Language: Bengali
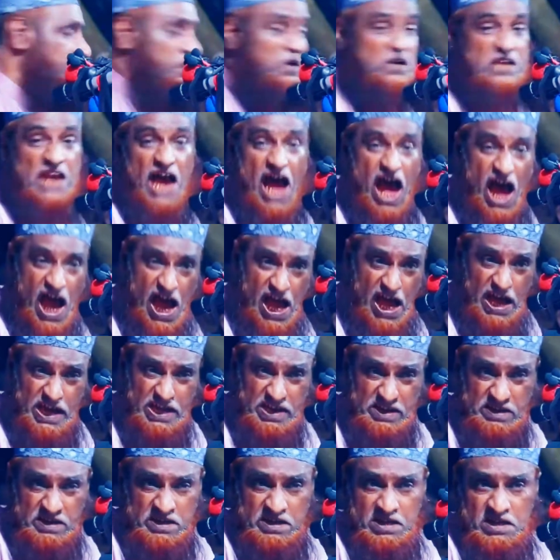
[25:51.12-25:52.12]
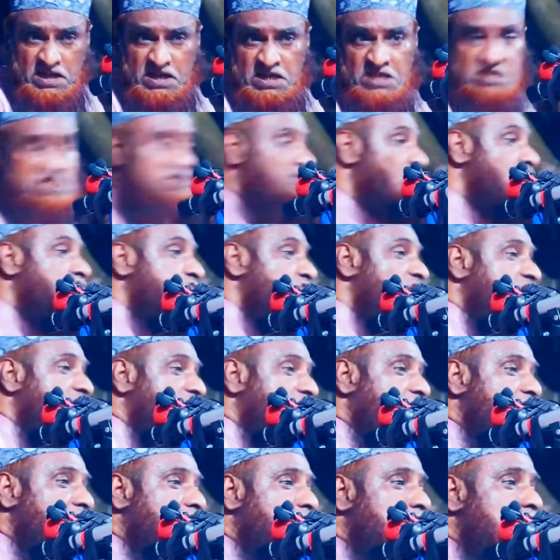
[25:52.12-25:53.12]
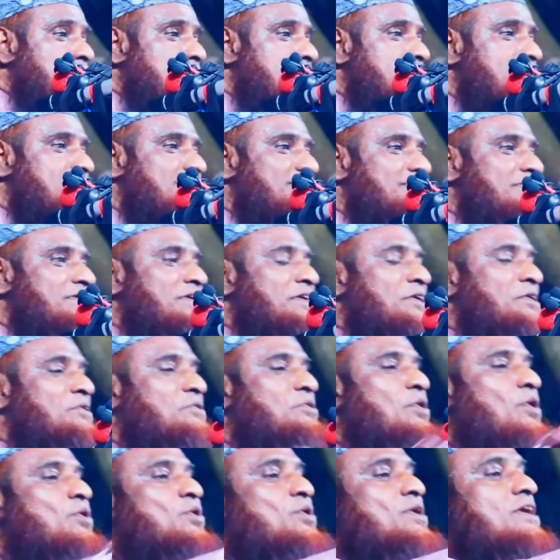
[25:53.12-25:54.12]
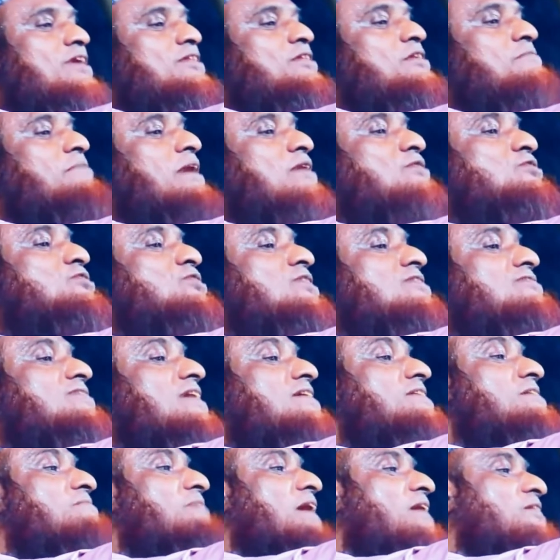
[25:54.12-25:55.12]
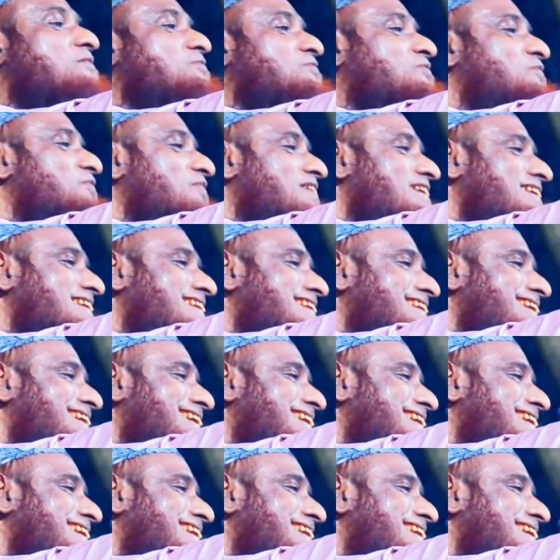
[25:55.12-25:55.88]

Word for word: ফিরাই নসদ কিন্তু গরু কিন্তু মানুষের চাইতে ভালো শোনে